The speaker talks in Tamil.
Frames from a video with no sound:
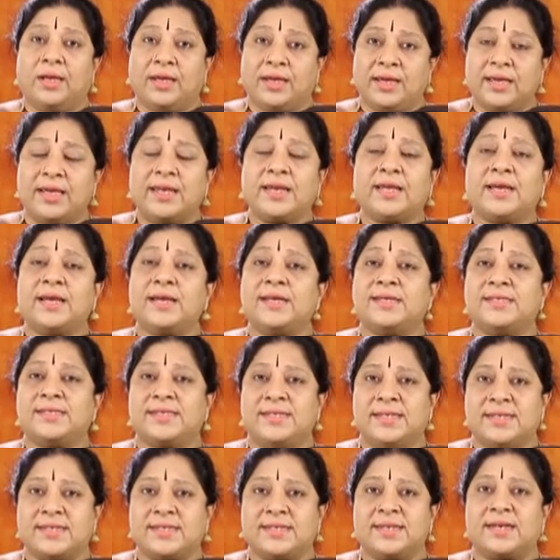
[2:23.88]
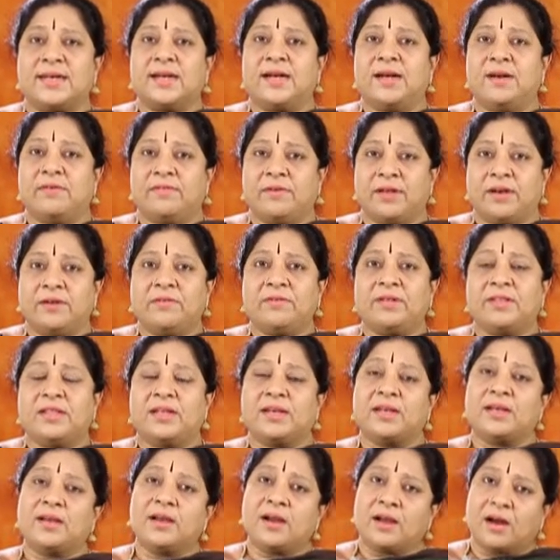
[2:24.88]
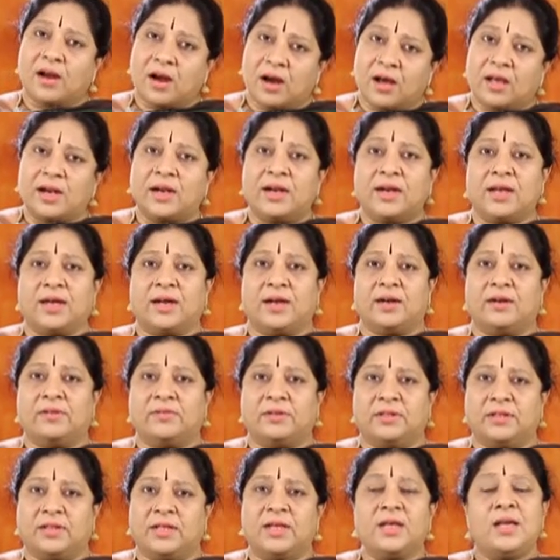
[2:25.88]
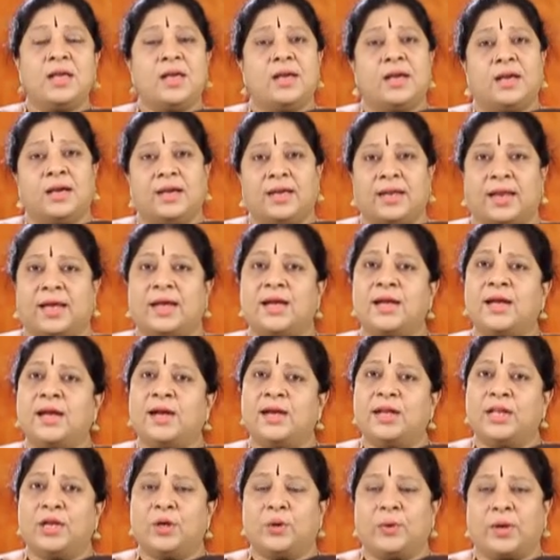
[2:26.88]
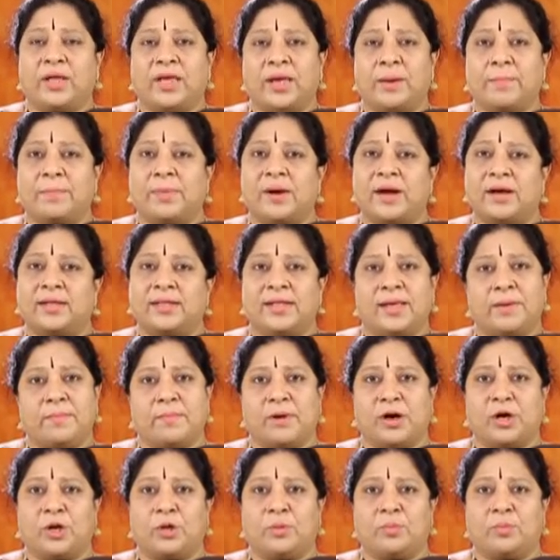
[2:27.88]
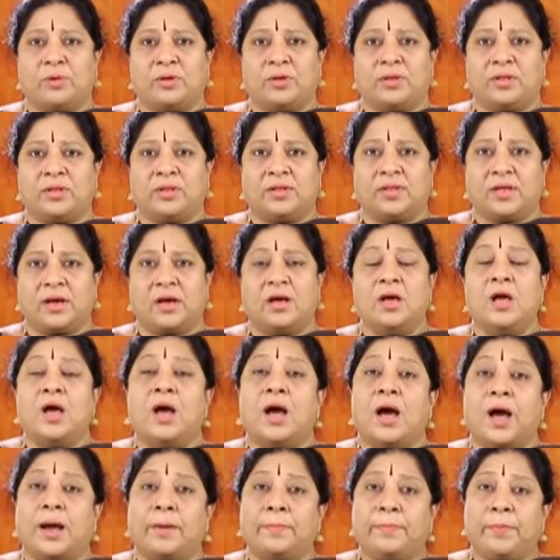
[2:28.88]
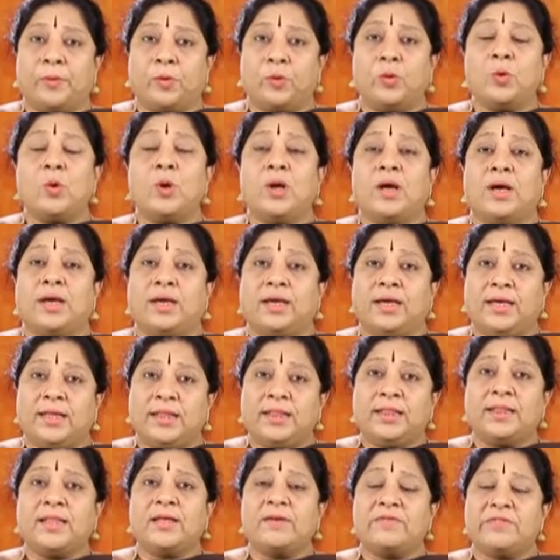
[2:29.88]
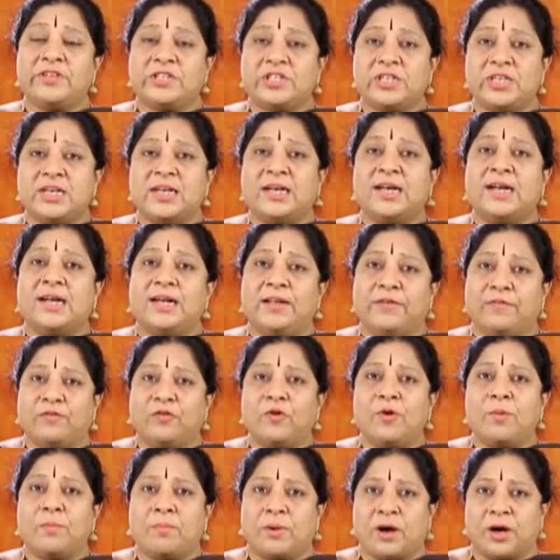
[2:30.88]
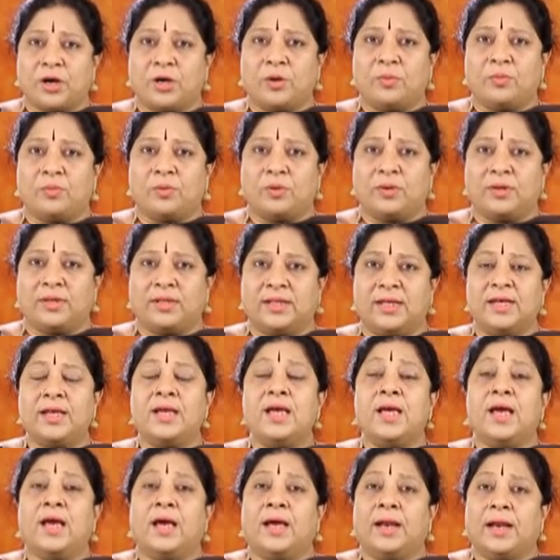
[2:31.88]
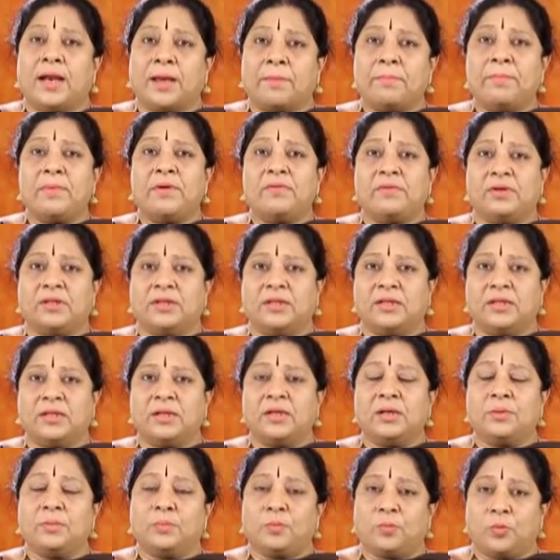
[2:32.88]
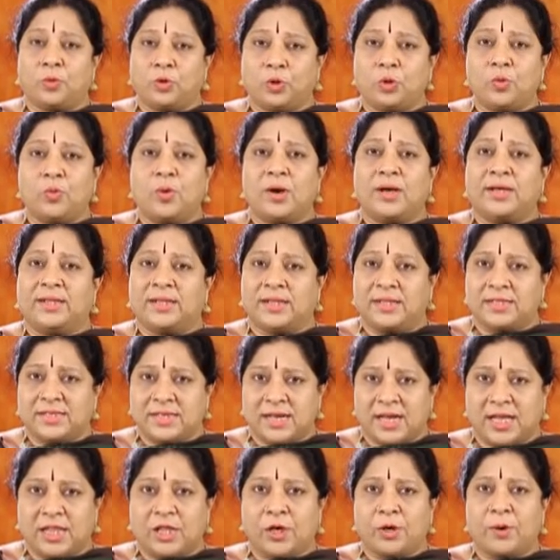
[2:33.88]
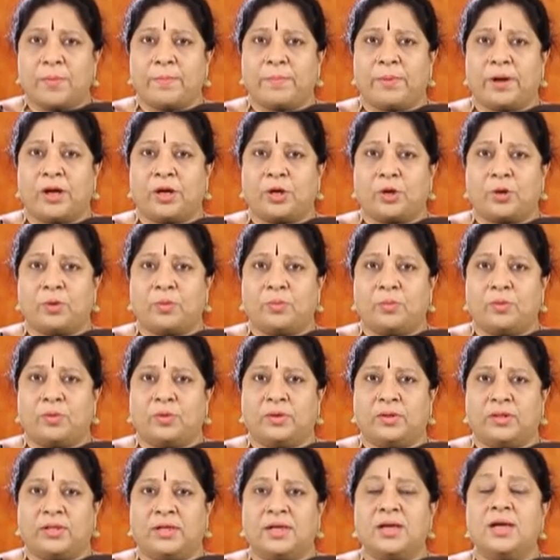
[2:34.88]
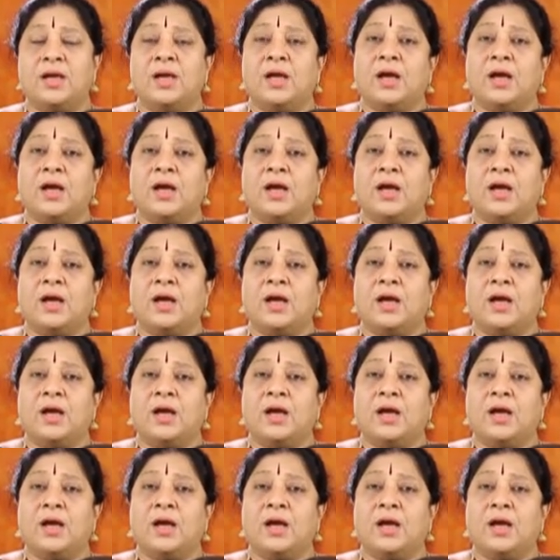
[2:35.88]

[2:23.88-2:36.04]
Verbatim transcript: இயற்கை சீற்றங்கள் வருவதற்கு காரணங்கள் வந்து கிரகங்களினுடைய பாதை மாறும் பொழுது தான் அப்போது இந்த விஷயங்கள் இவ்வளோ மாறும் பொழுது நம்ம வந்து பொதுவாக இந்த ஜாதகம் பார்க்கும் பொழுது